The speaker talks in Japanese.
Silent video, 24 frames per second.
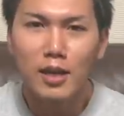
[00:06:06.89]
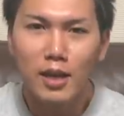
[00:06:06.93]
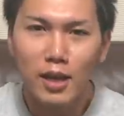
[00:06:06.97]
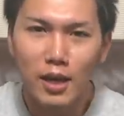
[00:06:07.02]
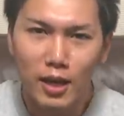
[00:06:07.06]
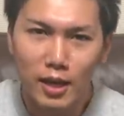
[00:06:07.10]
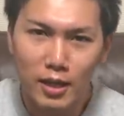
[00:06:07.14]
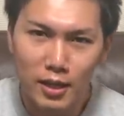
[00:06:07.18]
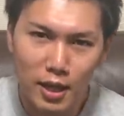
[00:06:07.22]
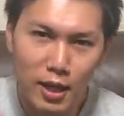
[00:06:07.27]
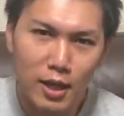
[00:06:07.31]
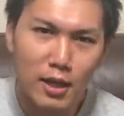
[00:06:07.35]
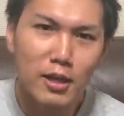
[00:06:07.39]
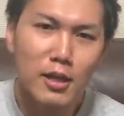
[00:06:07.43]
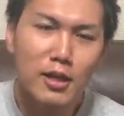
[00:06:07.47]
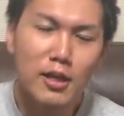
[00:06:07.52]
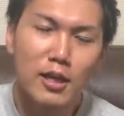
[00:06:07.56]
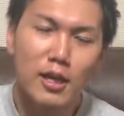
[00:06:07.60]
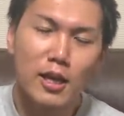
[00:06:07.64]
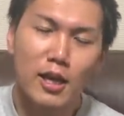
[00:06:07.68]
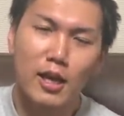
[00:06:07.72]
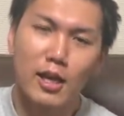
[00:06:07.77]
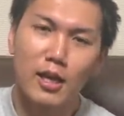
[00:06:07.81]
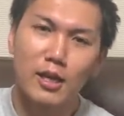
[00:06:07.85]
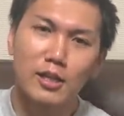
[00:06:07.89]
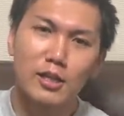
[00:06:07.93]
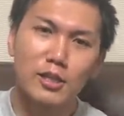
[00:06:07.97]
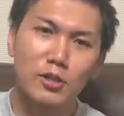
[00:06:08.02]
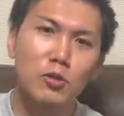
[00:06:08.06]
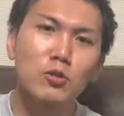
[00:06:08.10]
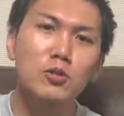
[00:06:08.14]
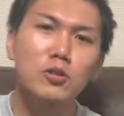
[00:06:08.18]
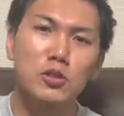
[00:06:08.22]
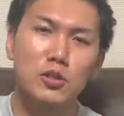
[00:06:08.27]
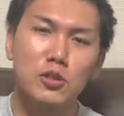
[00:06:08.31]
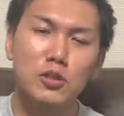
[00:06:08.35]
えー、ね、えー、
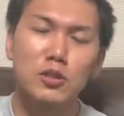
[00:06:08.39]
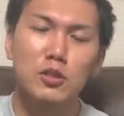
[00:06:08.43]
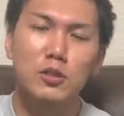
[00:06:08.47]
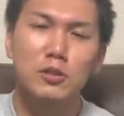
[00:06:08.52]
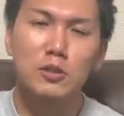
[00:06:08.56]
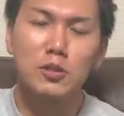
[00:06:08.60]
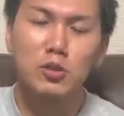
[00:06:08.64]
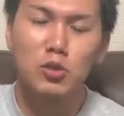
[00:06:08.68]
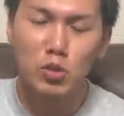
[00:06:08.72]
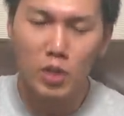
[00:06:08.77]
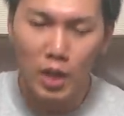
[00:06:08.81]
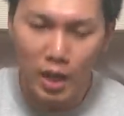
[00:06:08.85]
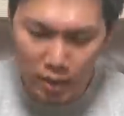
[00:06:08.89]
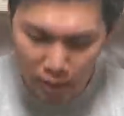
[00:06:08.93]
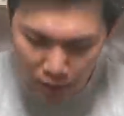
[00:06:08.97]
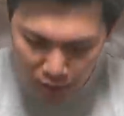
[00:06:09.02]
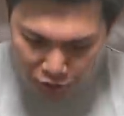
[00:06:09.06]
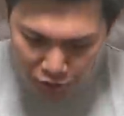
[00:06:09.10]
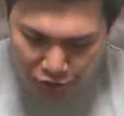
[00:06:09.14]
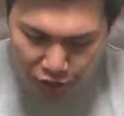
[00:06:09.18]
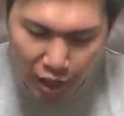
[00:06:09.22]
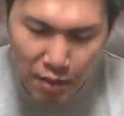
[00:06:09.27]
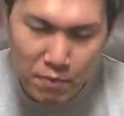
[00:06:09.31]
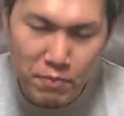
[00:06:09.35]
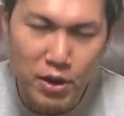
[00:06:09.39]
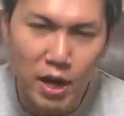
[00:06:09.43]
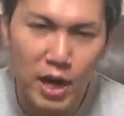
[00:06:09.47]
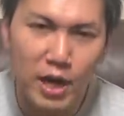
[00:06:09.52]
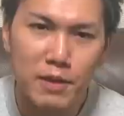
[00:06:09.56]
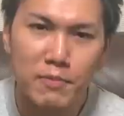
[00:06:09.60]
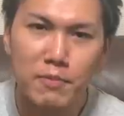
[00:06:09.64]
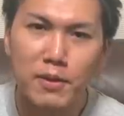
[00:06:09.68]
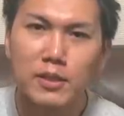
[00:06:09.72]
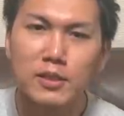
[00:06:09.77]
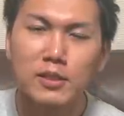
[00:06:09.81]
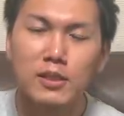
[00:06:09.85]
一つ、ちょっとあったクレームがあ
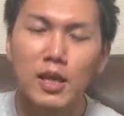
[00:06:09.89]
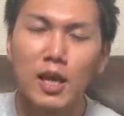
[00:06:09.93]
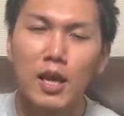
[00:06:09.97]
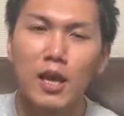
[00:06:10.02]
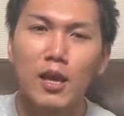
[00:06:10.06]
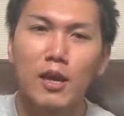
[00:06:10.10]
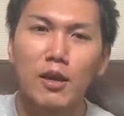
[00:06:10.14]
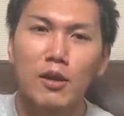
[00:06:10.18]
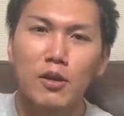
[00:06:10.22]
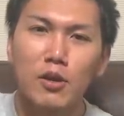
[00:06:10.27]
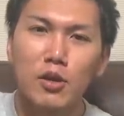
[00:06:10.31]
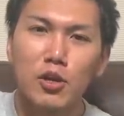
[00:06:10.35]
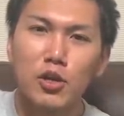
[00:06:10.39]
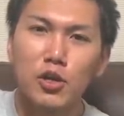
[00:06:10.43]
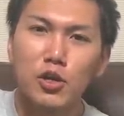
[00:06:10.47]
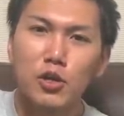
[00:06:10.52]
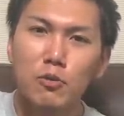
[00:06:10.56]
りまして、